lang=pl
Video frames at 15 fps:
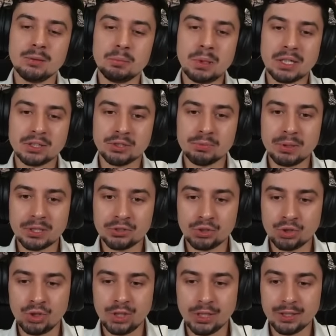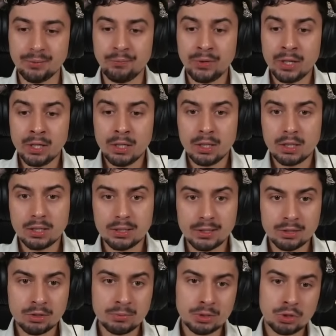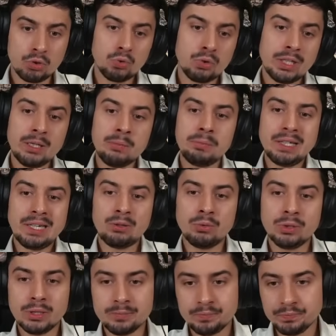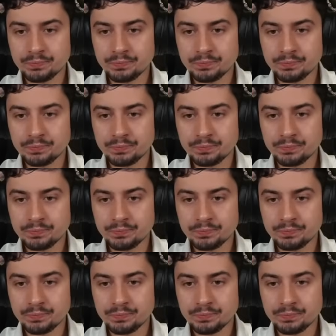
bardzo, bardzo silny. E, natomiast tutaj biały